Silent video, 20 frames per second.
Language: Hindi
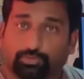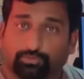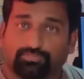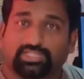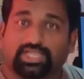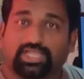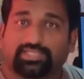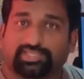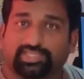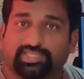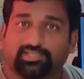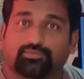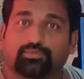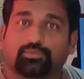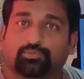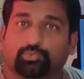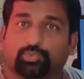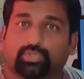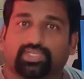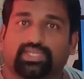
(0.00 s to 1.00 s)
from thane
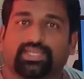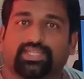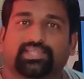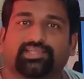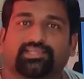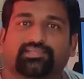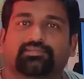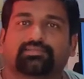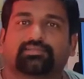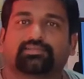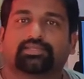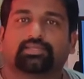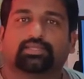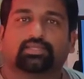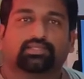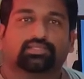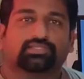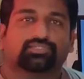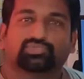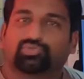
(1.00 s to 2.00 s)
upwan lake
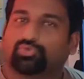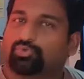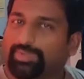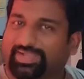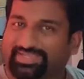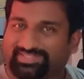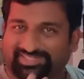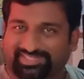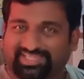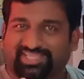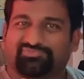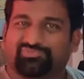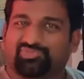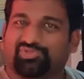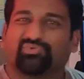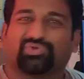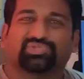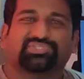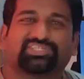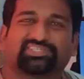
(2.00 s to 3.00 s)
so by the time
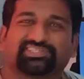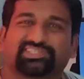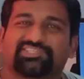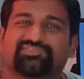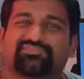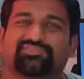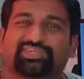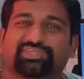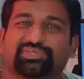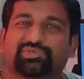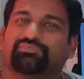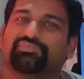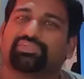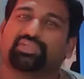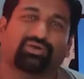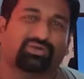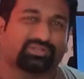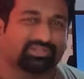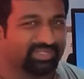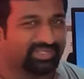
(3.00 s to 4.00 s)
you are watching this video
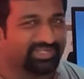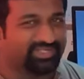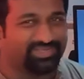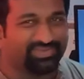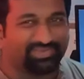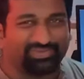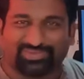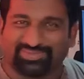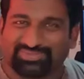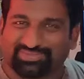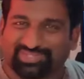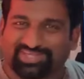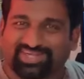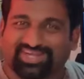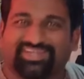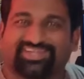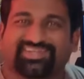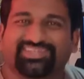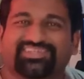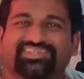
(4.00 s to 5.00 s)
we are already on the
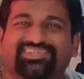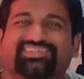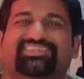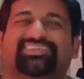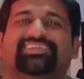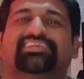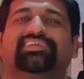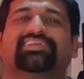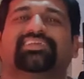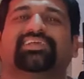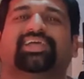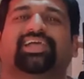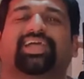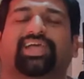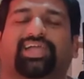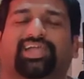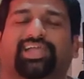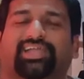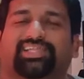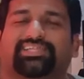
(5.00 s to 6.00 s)

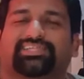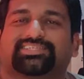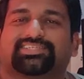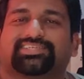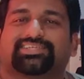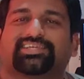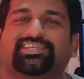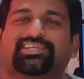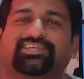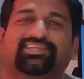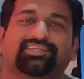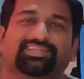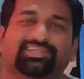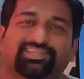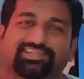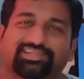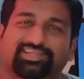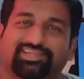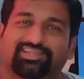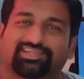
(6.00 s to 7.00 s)
ride and
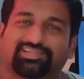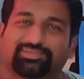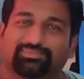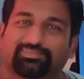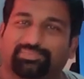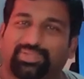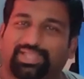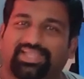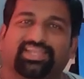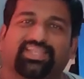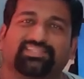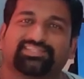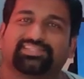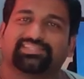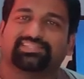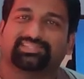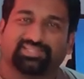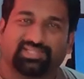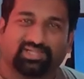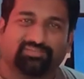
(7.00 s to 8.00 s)
पहले
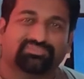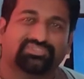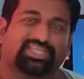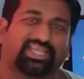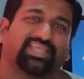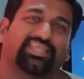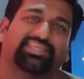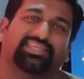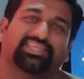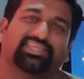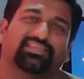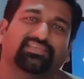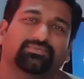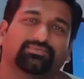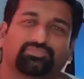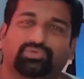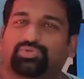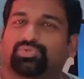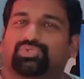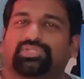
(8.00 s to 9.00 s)
दिन हम जाएंगे
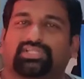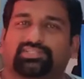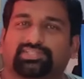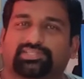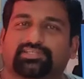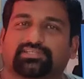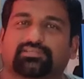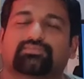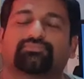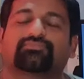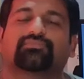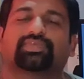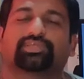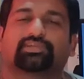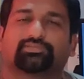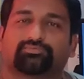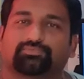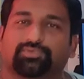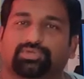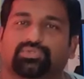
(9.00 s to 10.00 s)
बड़ौदा तक
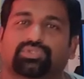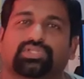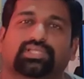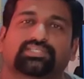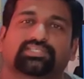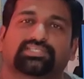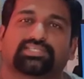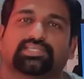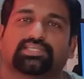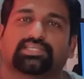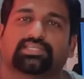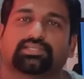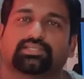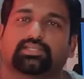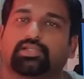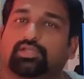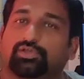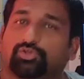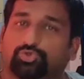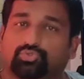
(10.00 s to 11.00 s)
फिर बड़ौदा से
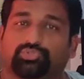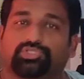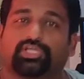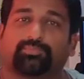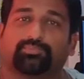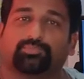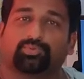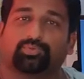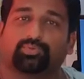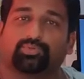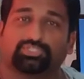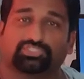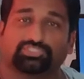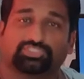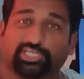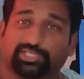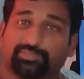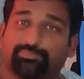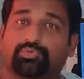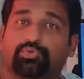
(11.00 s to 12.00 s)
उदयपुर
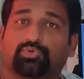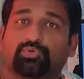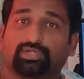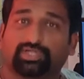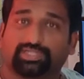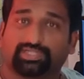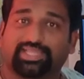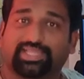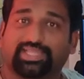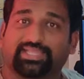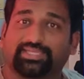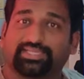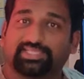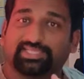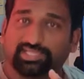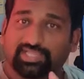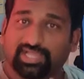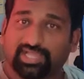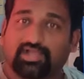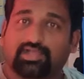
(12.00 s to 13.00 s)
जयपुर
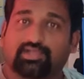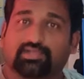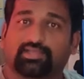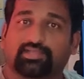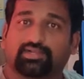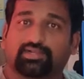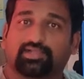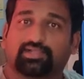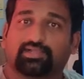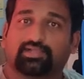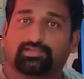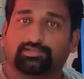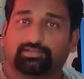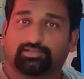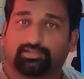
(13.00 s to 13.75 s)
दिल्ली आगरा